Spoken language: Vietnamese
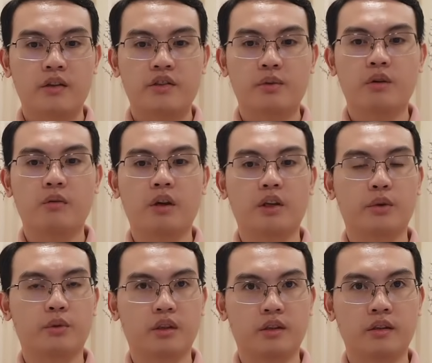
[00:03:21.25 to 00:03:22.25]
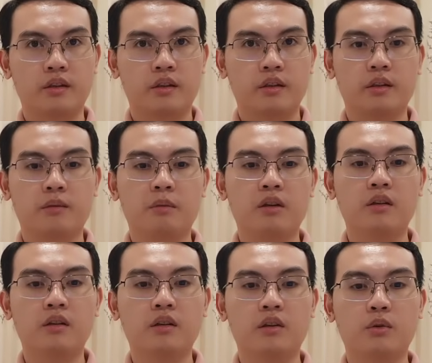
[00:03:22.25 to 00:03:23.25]
Sau nhiều lần điều chỉnh, thì mức
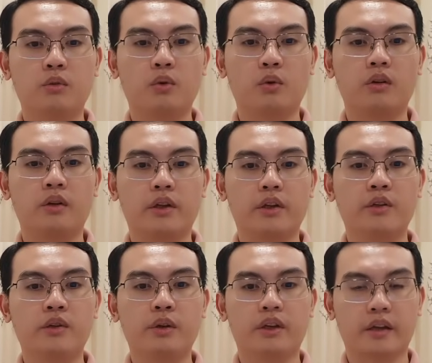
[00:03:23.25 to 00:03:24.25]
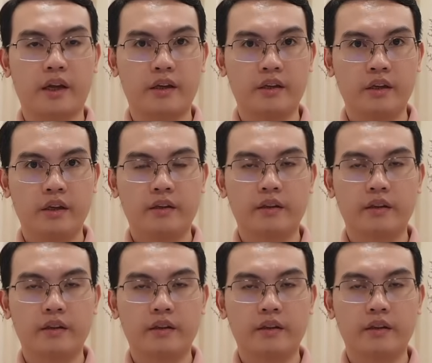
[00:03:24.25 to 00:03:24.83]
lương hưu của người nghỉ hưu hiện nay